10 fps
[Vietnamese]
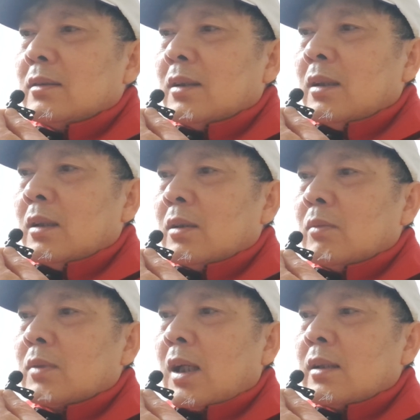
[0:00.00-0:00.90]
thì
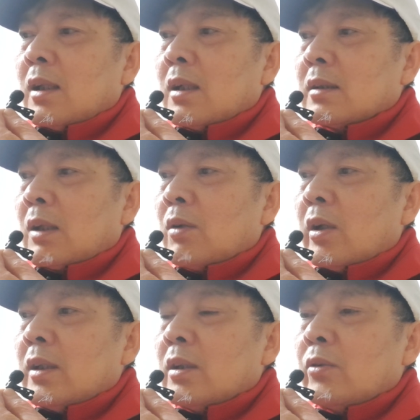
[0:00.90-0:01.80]
chúng ta sẽ trao
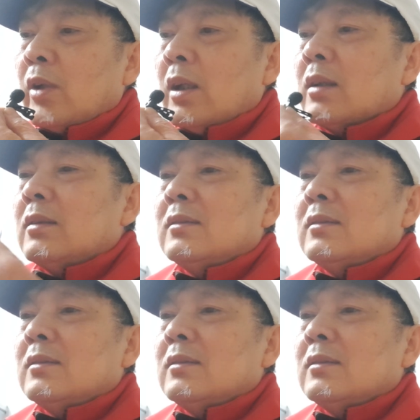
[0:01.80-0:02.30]
đổi để nói chuyện